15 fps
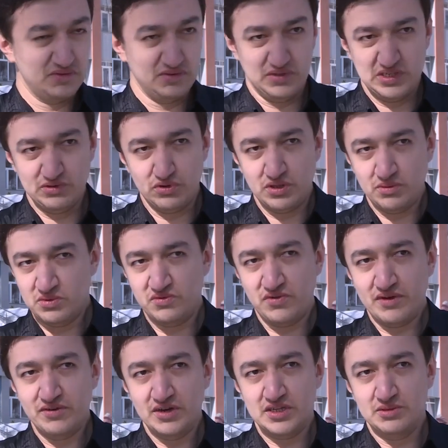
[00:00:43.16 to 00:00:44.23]
всего там
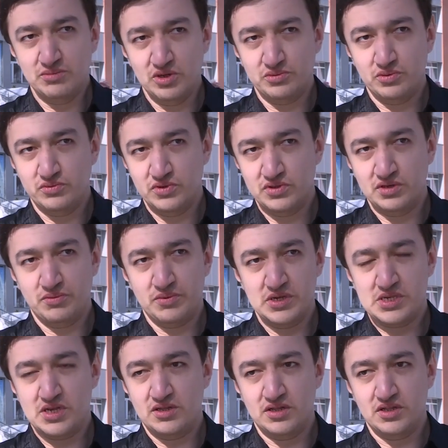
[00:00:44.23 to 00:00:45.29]
два выхода было, по по
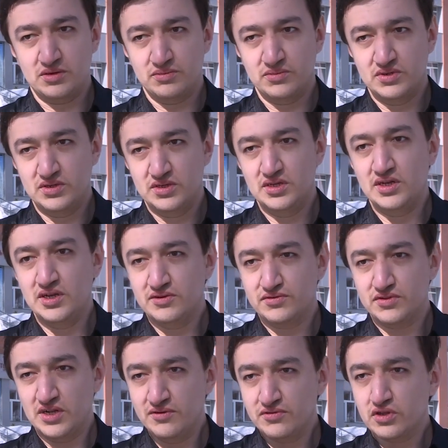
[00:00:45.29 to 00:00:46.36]
эскалаторам. И
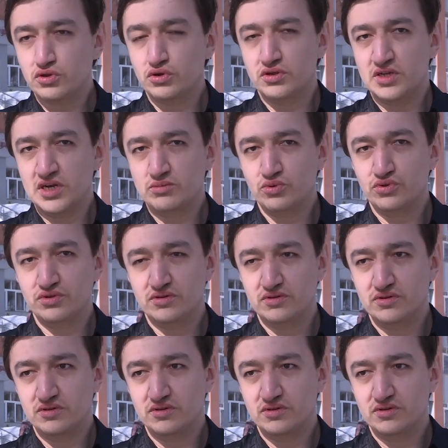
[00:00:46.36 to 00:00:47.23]
лифт. Лифт, который не работал.